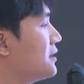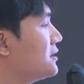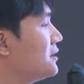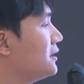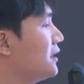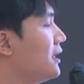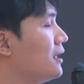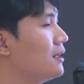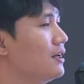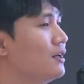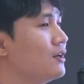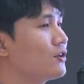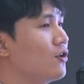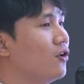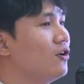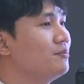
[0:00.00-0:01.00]
됐을 때
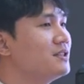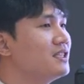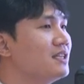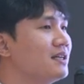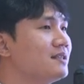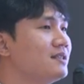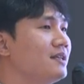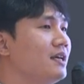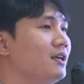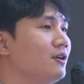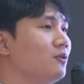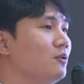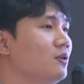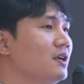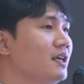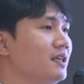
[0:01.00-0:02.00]
경험치가
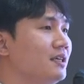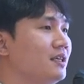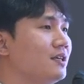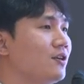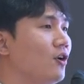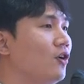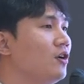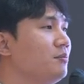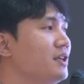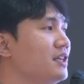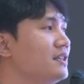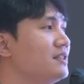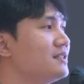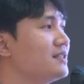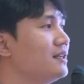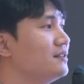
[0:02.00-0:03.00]
쌓이고 이 경험이
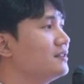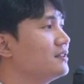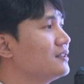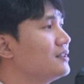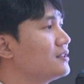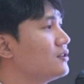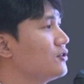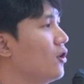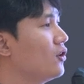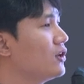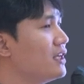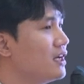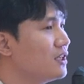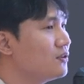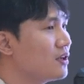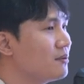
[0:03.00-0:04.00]
인사이트 콘텐츠가 돼서
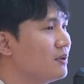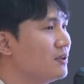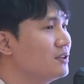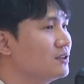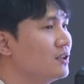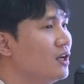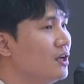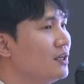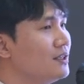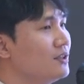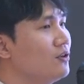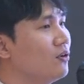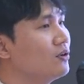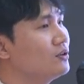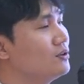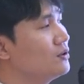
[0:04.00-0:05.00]
역량이 되면은
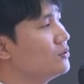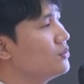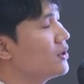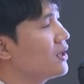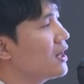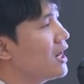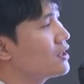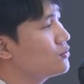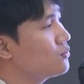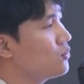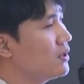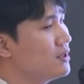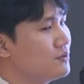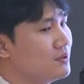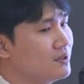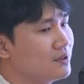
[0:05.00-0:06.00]
이런 것들을 되게
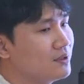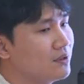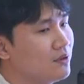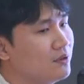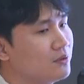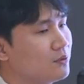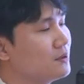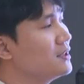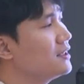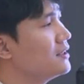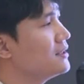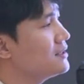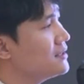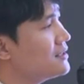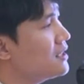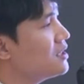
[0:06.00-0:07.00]
가속할 수 있는 그런
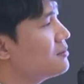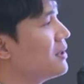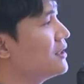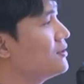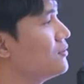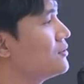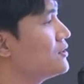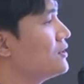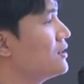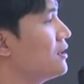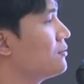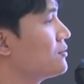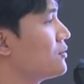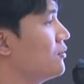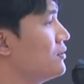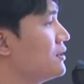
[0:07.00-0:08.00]
시장이
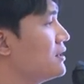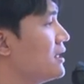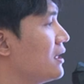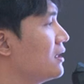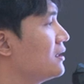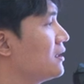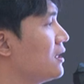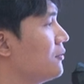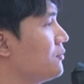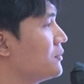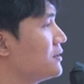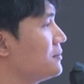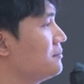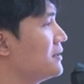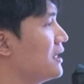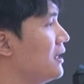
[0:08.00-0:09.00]
만들어진다고 저는 생각을 하고
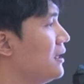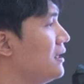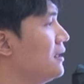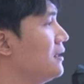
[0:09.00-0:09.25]
있습니다.